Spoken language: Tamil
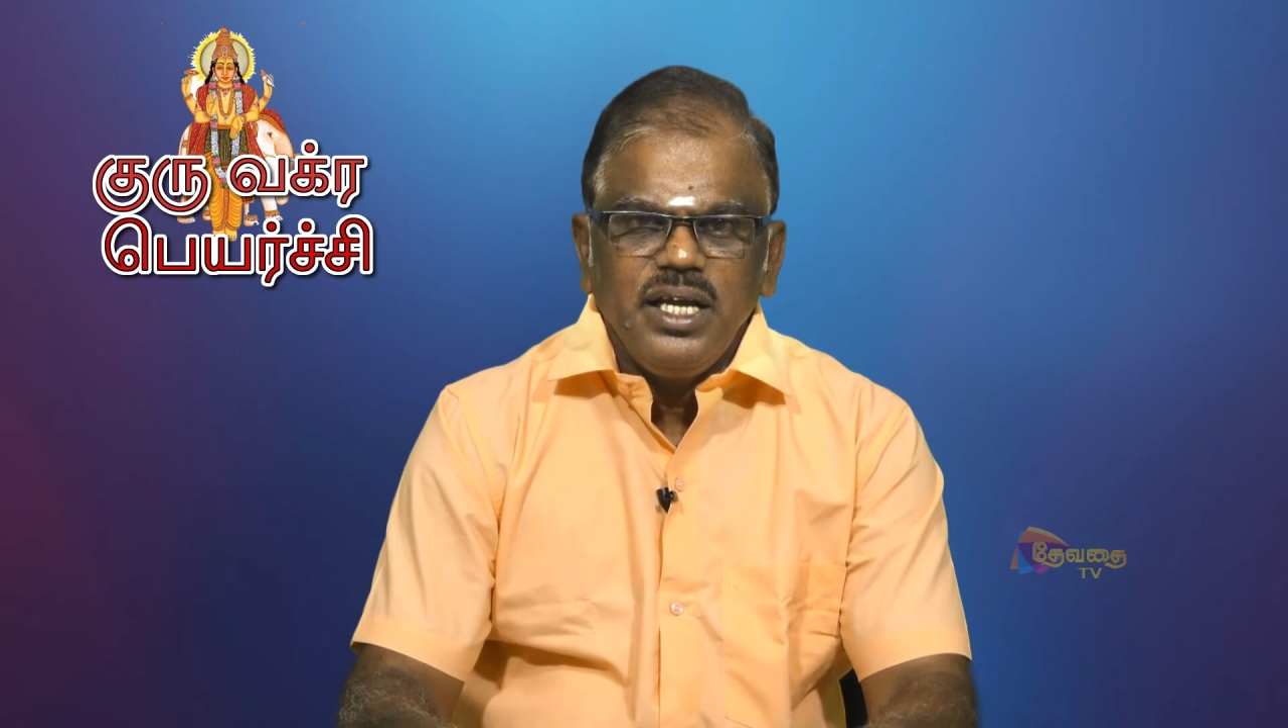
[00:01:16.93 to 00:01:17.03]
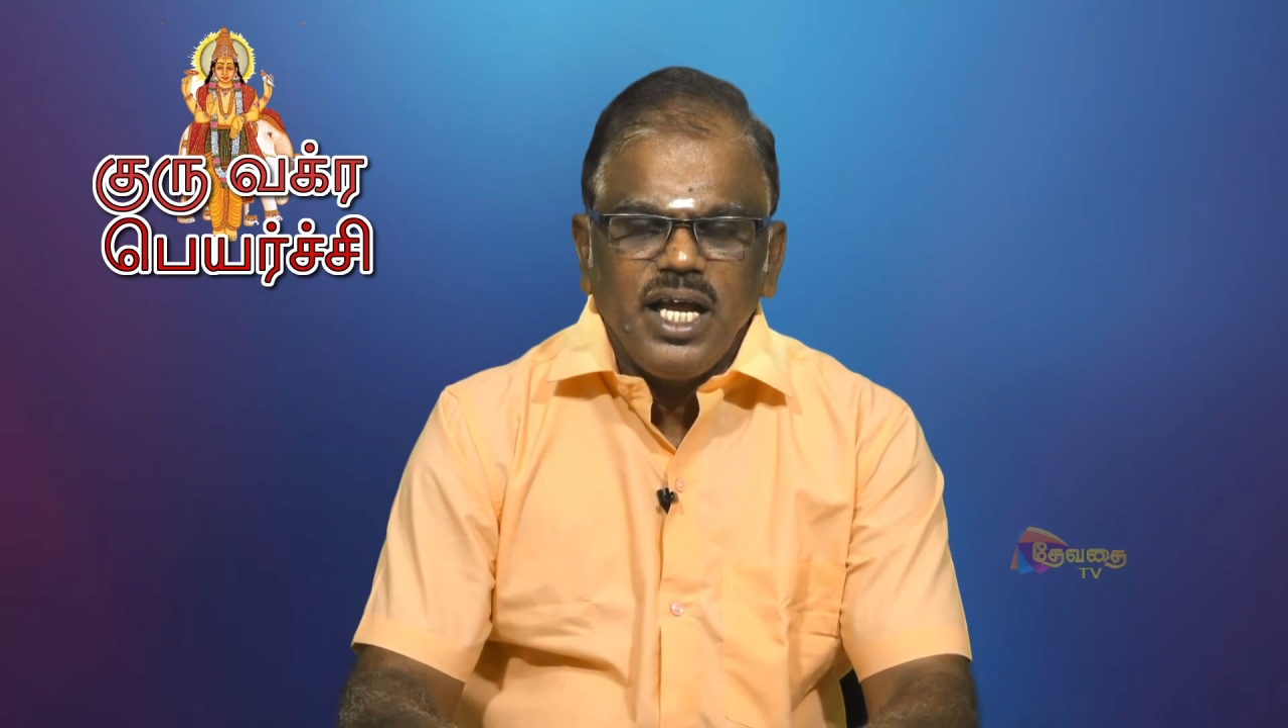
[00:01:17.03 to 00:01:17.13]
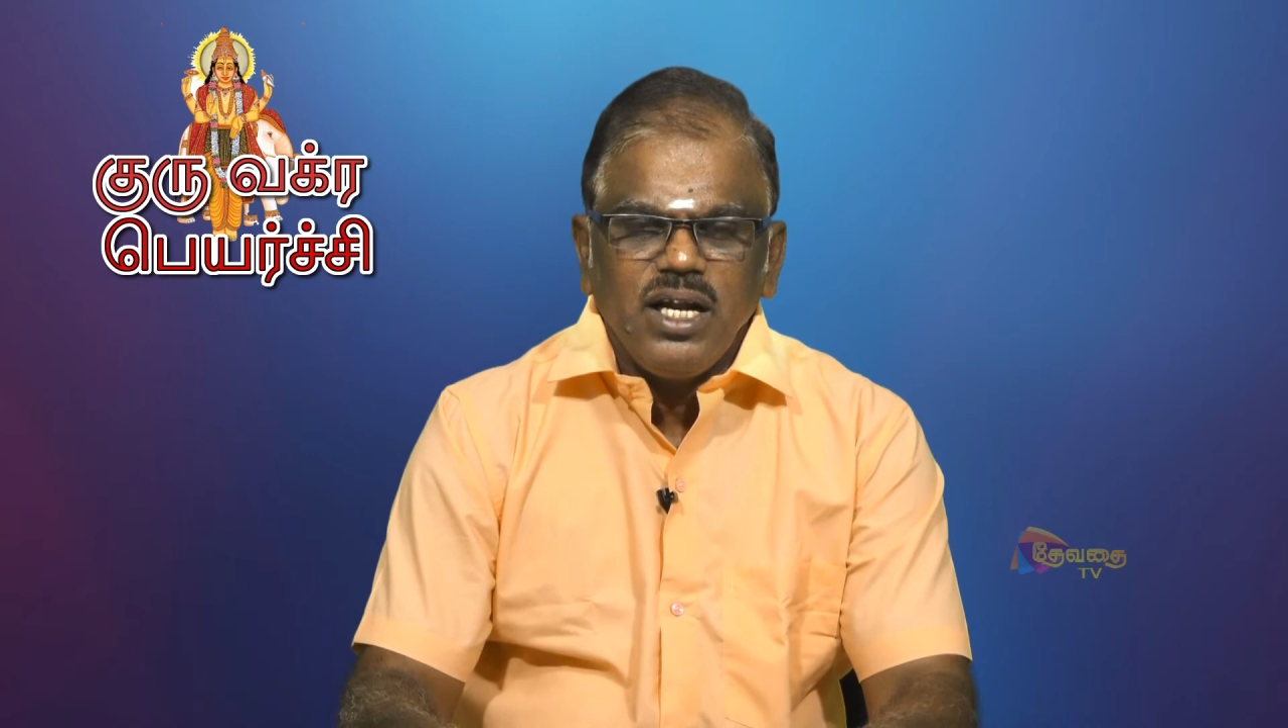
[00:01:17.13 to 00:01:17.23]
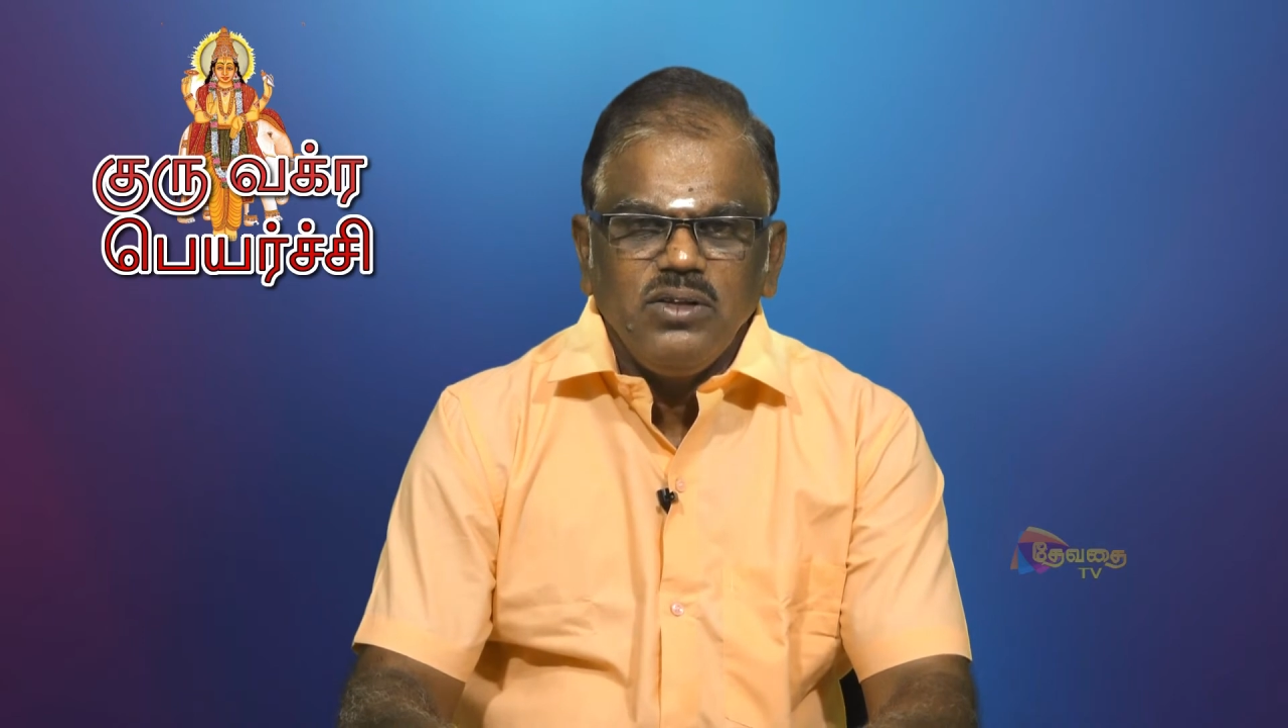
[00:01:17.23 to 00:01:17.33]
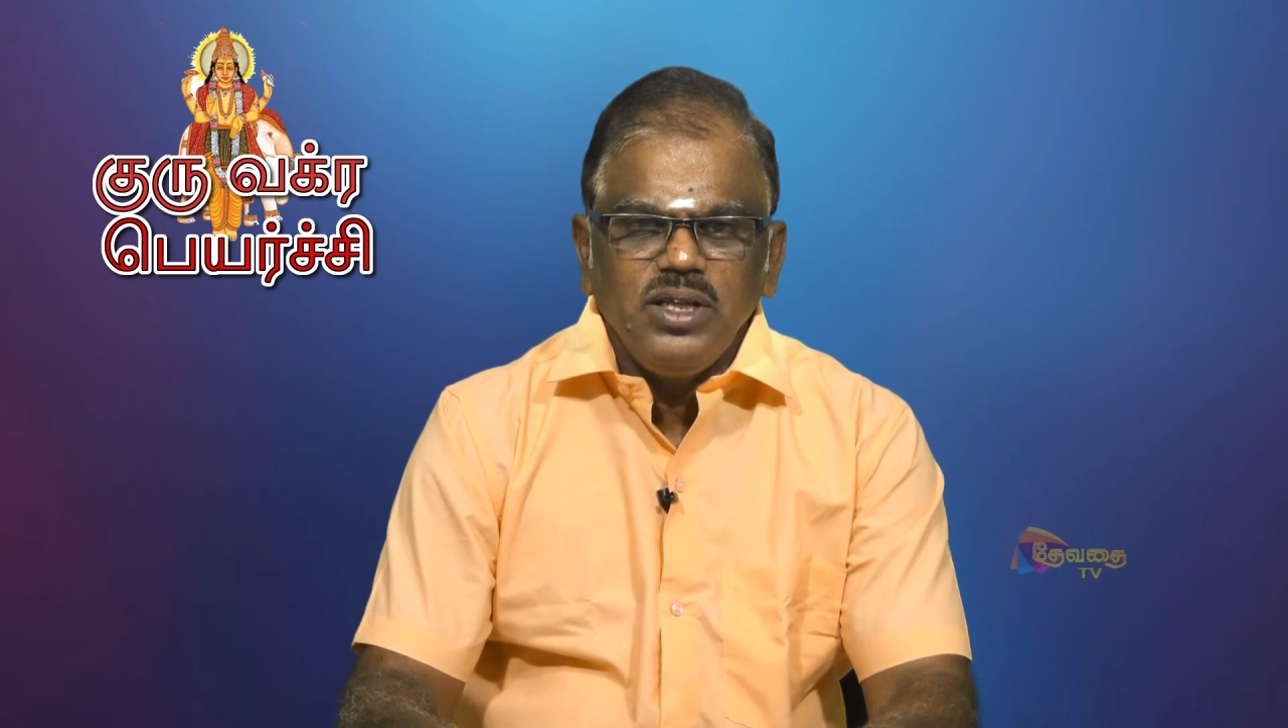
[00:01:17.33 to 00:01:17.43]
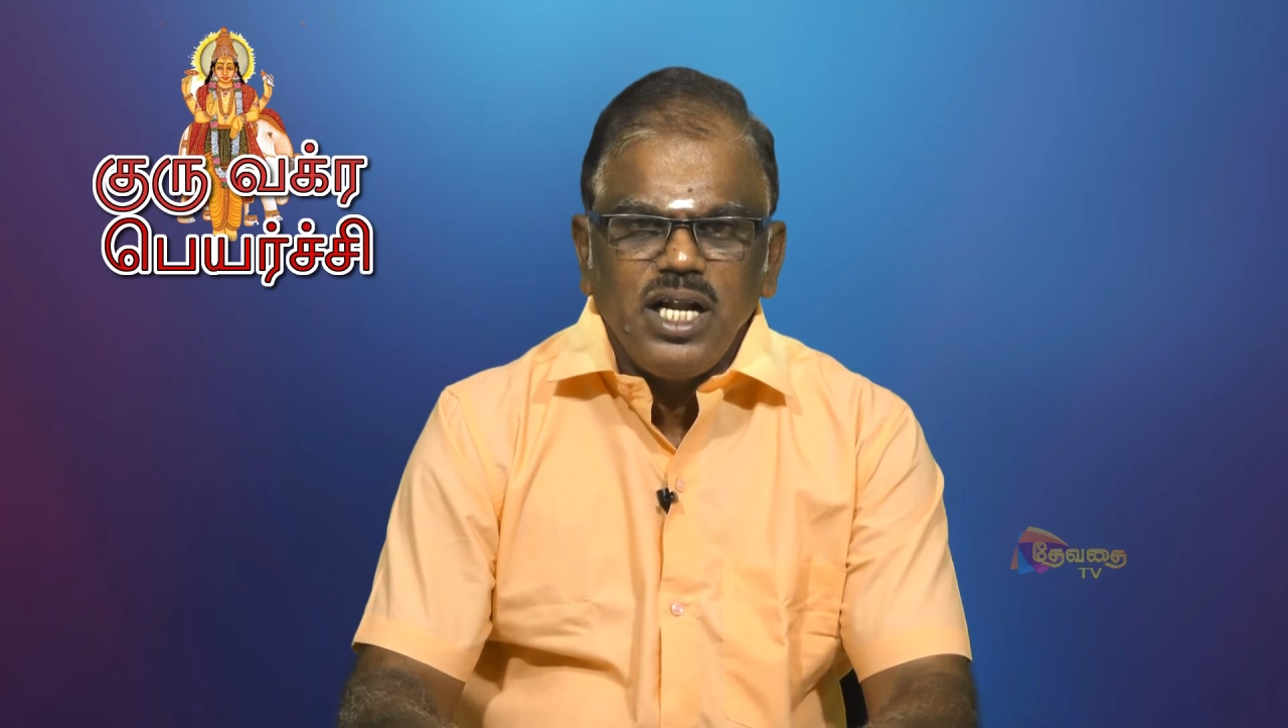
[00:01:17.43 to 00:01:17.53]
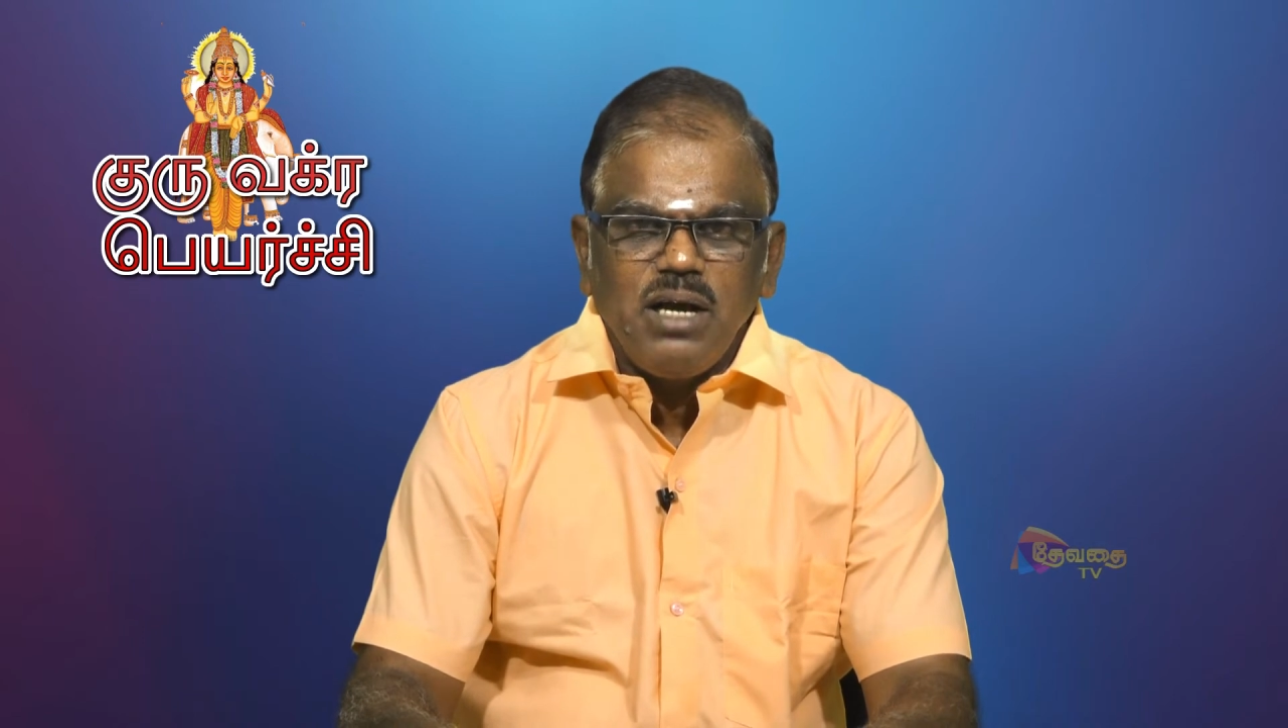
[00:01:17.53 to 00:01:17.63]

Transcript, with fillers: இரநூத்தி